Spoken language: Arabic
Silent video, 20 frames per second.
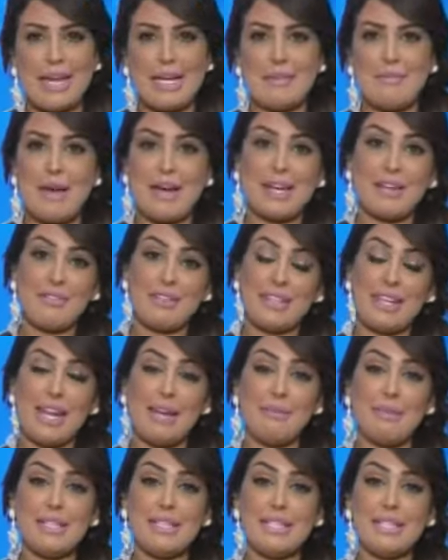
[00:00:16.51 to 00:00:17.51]
لمعرفة
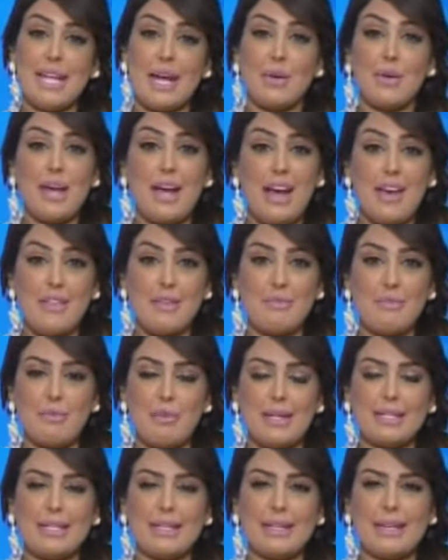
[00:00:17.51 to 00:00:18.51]
المزيد حول هذه
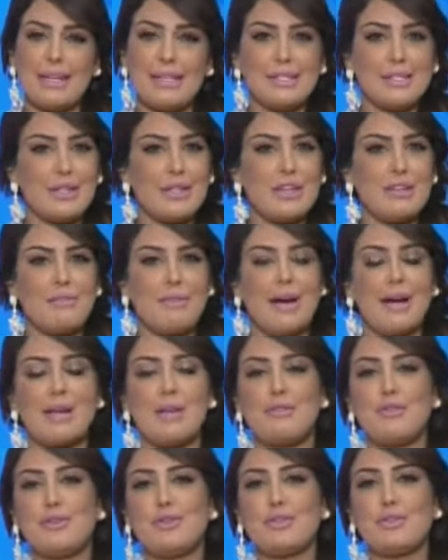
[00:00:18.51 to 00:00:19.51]
المبادرة أستضيف
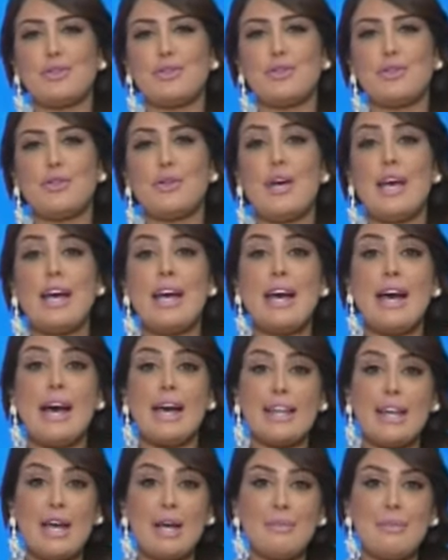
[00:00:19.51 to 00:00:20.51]
معنا في الاستوديو
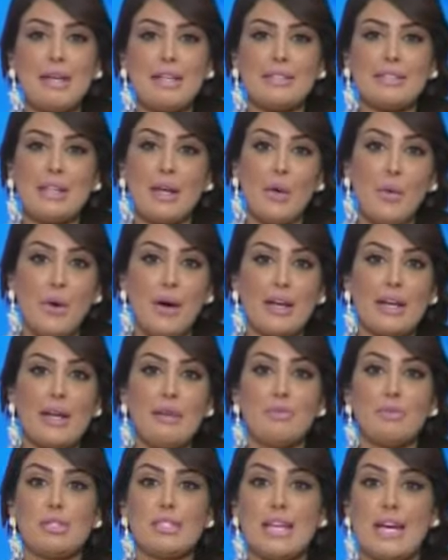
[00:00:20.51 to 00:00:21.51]
هناء بيت
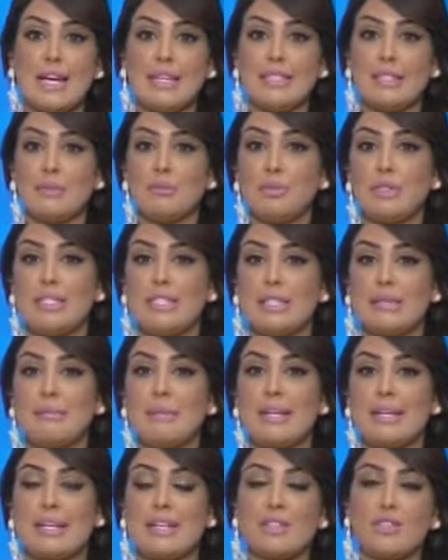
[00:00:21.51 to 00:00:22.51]
طحوارة مساعدة مدير
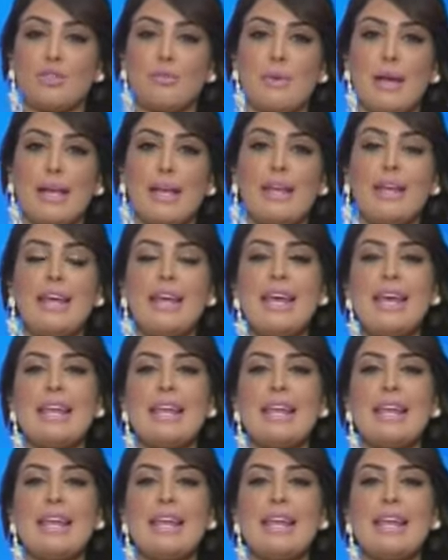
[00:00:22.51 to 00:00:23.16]
مركز دبي